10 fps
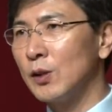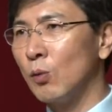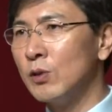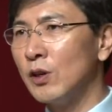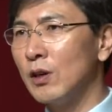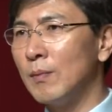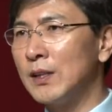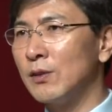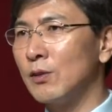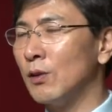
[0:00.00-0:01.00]
동력을
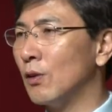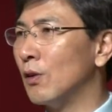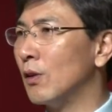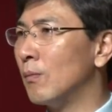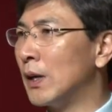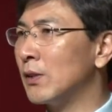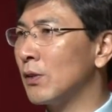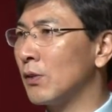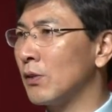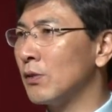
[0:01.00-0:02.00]
만들어
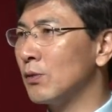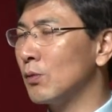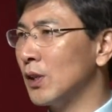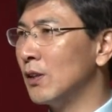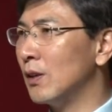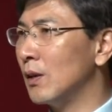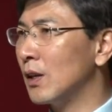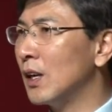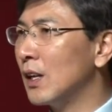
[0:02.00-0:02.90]
만들어서 스스로 일을